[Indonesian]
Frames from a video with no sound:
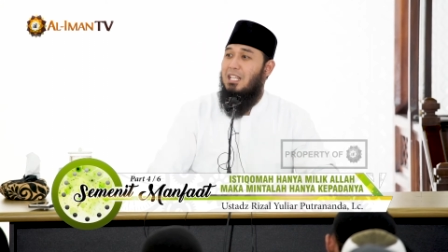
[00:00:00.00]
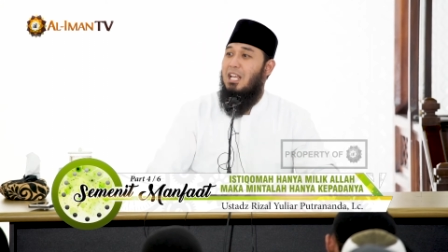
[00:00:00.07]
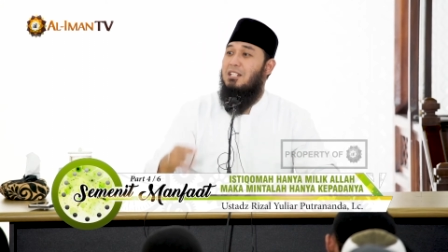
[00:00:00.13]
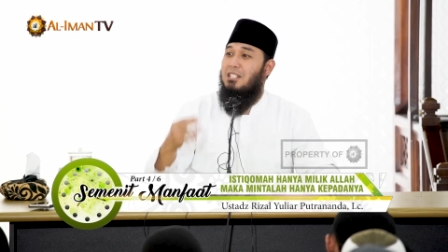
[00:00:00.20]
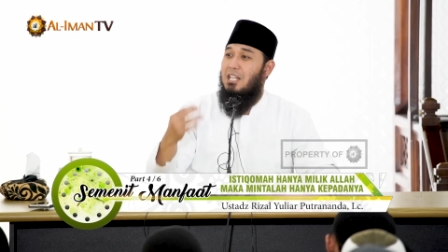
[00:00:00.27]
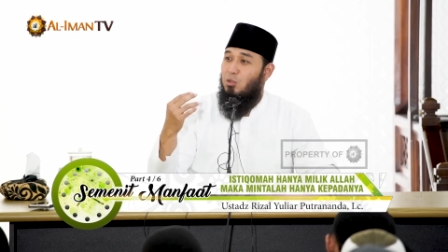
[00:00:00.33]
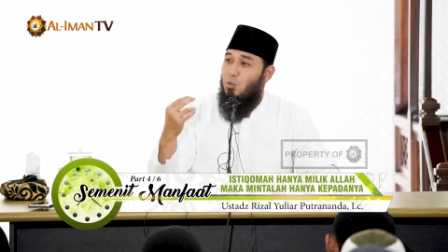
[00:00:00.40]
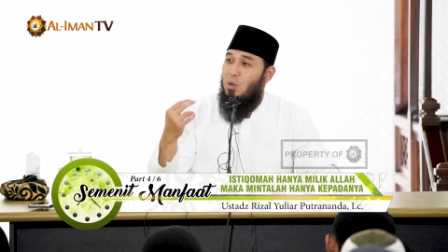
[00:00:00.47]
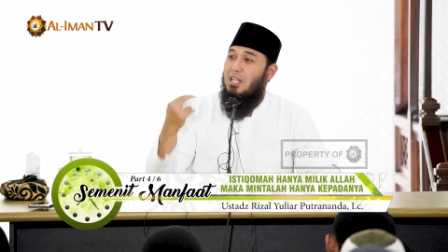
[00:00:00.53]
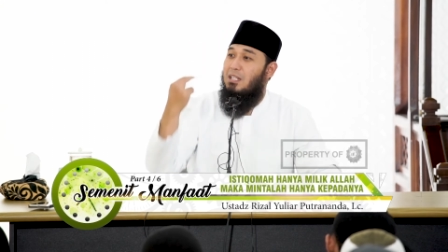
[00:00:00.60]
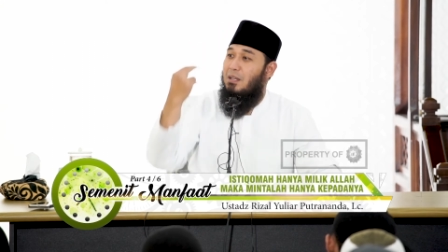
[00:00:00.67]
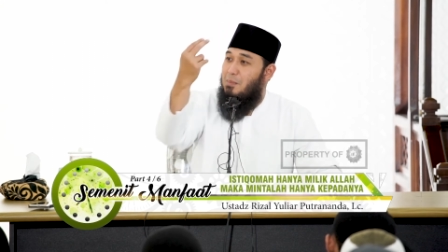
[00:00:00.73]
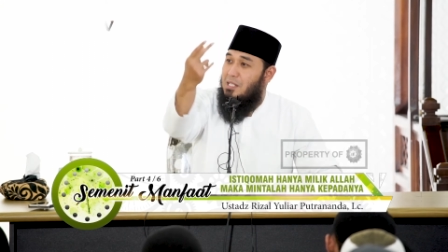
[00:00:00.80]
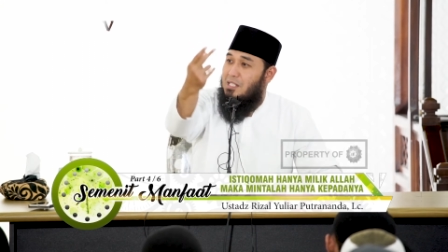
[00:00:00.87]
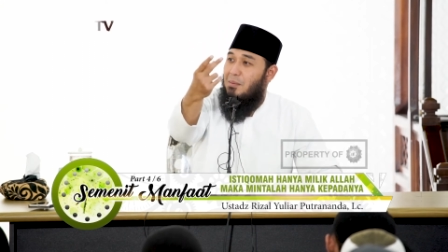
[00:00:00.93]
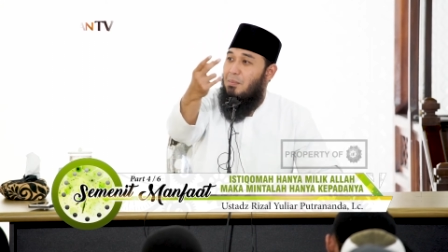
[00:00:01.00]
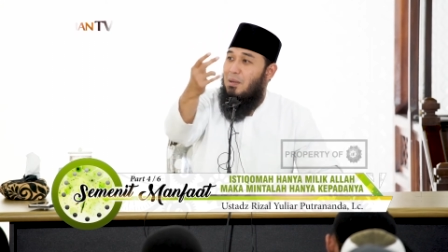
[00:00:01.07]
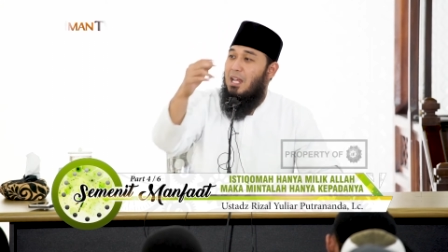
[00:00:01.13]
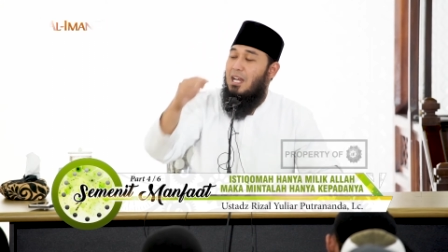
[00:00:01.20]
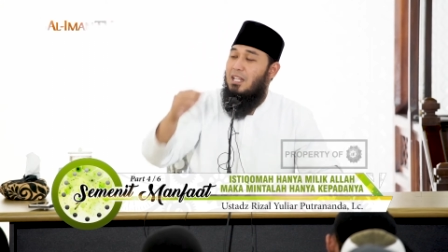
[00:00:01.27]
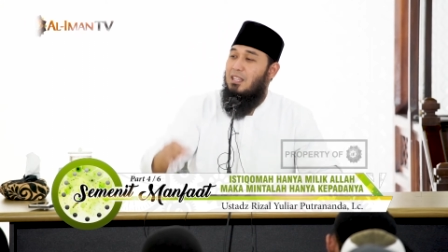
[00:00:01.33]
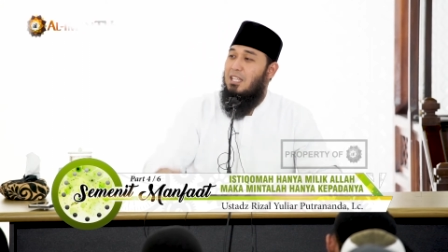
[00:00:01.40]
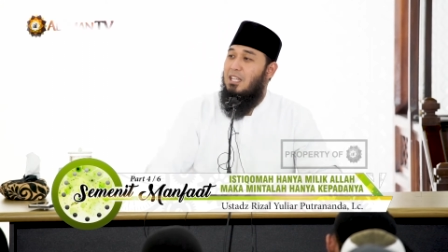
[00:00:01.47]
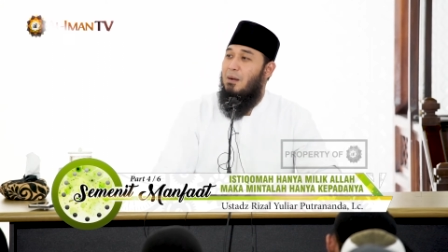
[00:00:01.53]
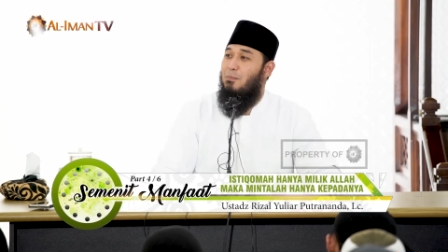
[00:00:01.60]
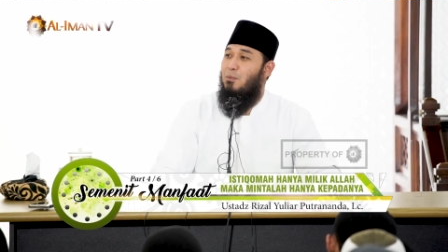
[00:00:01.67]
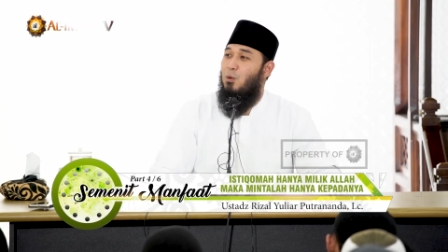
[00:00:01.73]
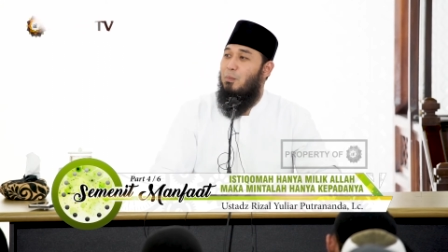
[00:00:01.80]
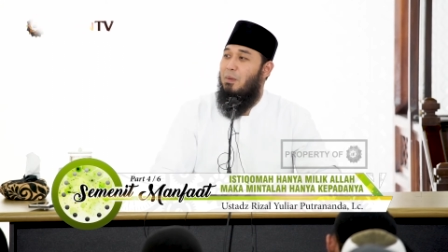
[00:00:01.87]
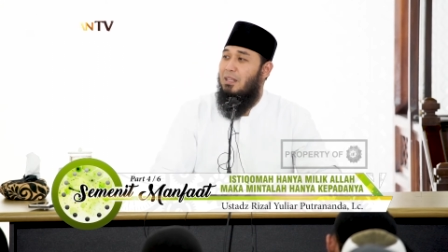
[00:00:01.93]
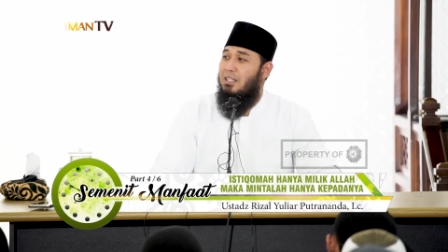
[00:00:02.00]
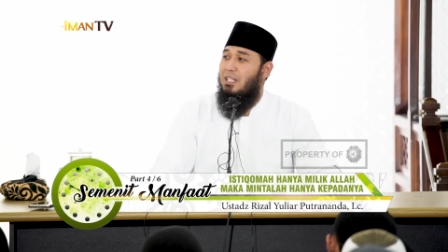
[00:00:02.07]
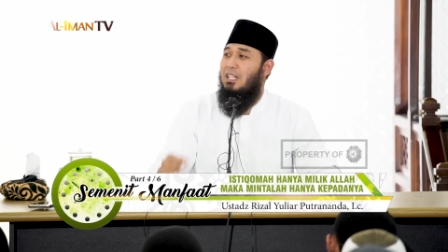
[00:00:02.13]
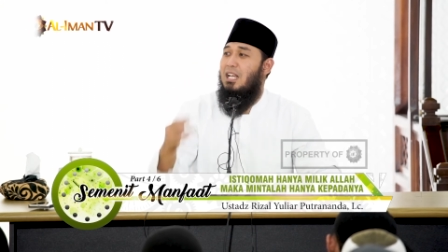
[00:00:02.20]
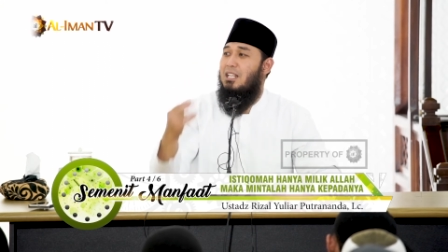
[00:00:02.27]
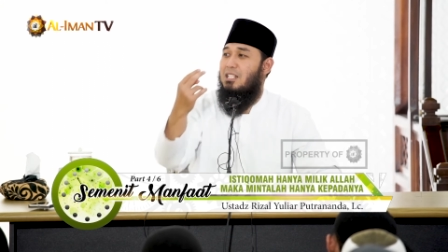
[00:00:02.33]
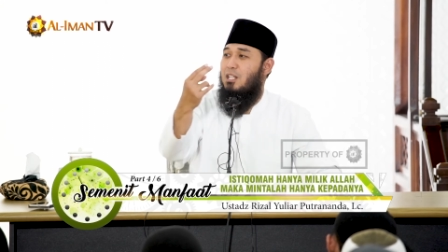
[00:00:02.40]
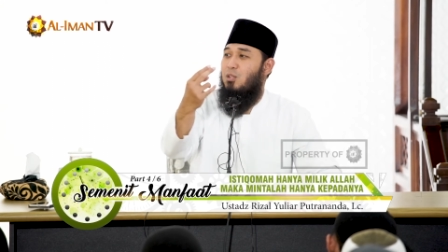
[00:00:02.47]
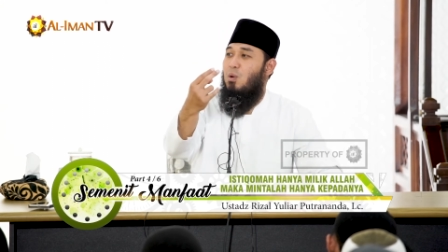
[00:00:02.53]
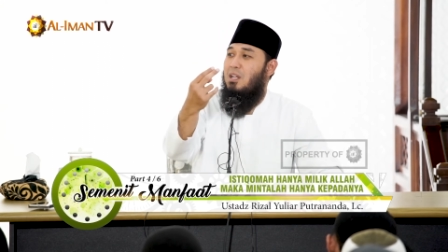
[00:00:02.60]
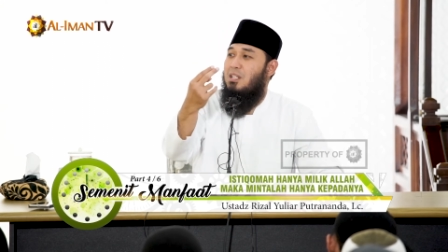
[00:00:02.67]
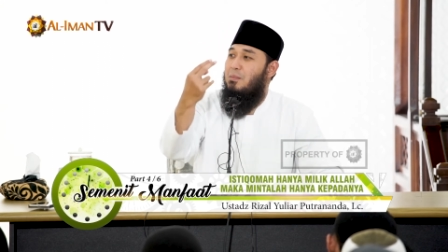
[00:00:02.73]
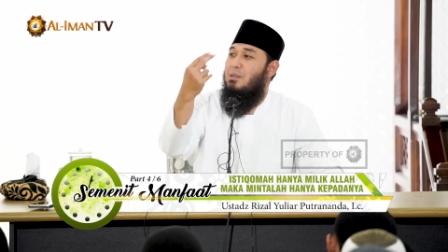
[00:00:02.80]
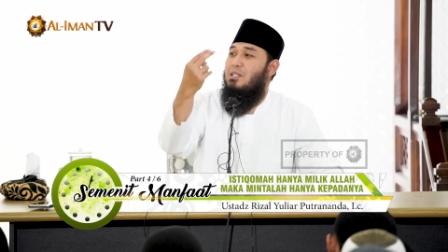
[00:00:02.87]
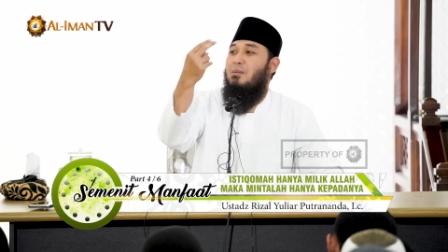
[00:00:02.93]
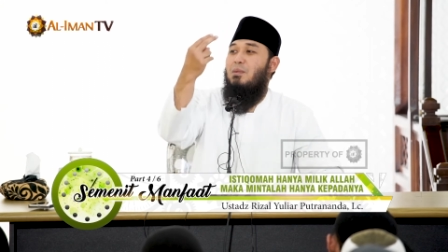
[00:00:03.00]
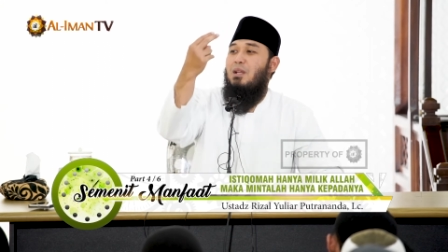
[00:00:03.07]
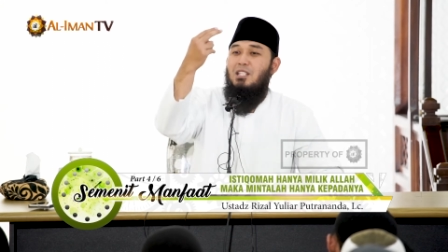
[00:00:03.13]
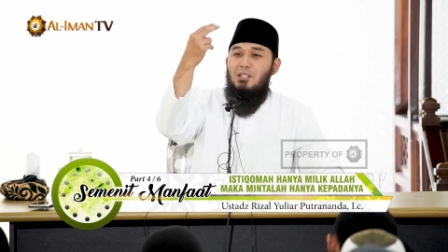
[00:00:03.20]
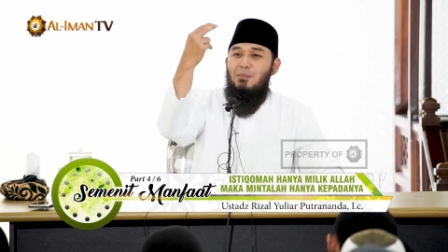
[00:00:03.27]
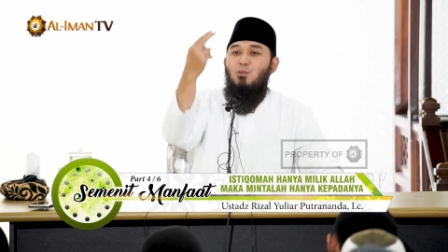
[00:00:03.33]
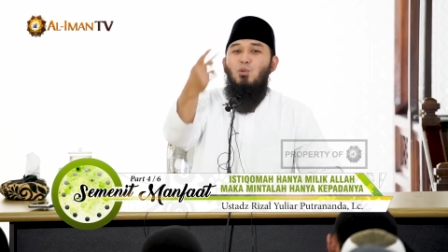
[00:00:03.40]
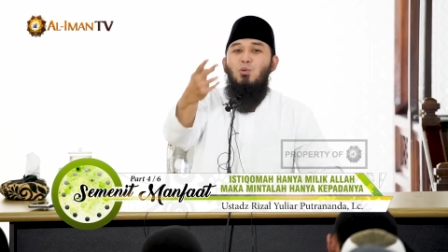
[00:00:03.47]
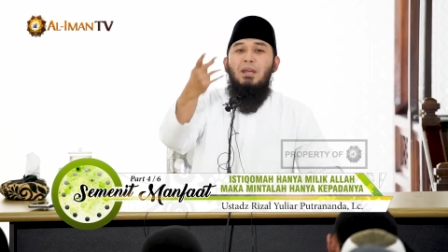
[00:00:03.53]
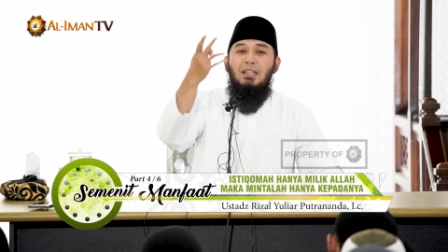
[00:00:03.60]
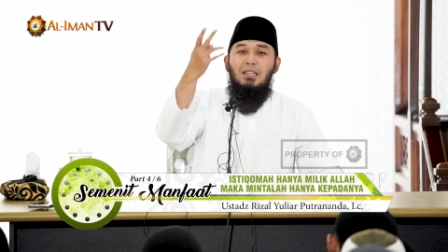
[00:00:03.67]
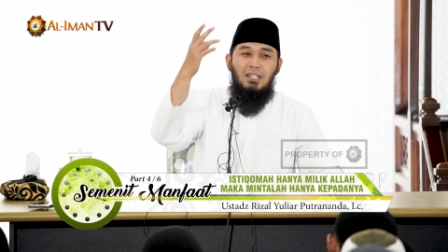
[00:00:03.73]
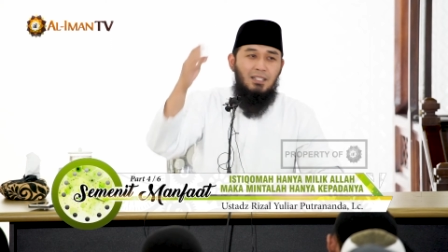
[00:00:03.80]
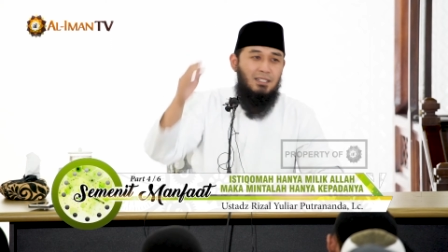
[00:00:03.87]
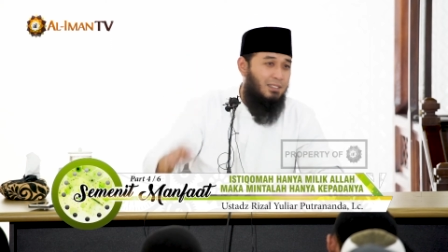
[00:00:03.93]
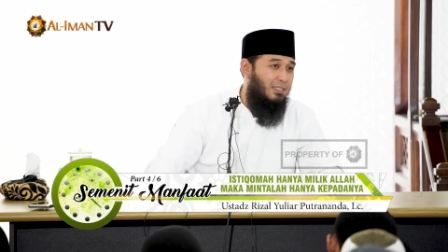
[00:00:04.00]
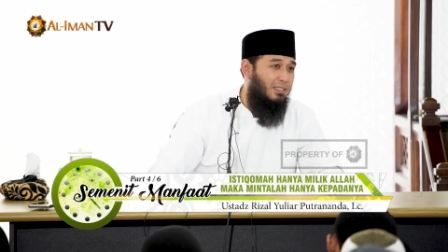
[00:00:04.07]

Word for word: yang satu hanya bisa melihat 30 meter, yang satu hanya bisa melihat 10 meter.